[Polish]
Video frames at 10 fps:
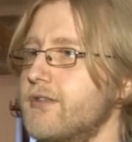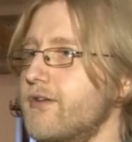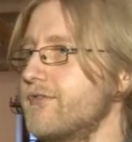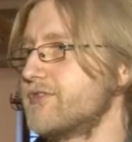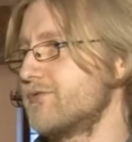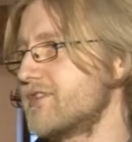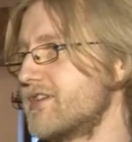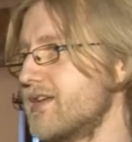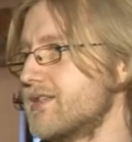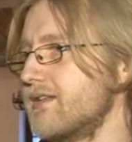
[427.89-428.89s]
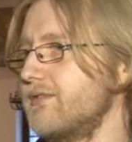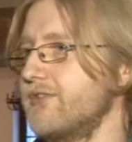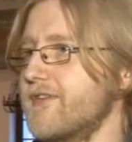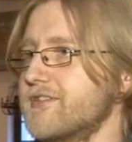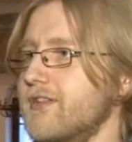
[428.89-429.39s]
To również duża szansa dla
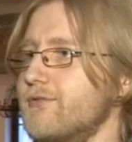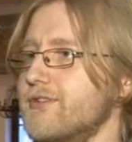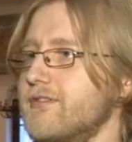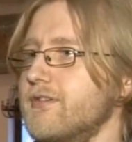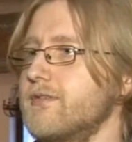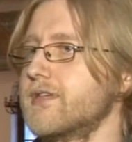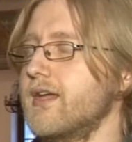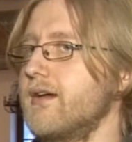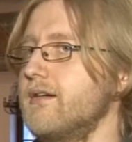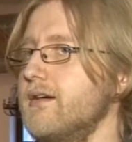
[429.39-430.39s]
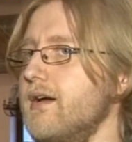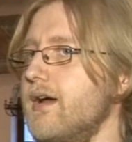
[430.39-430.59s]
Uniwersytetu Zielonogórskiego.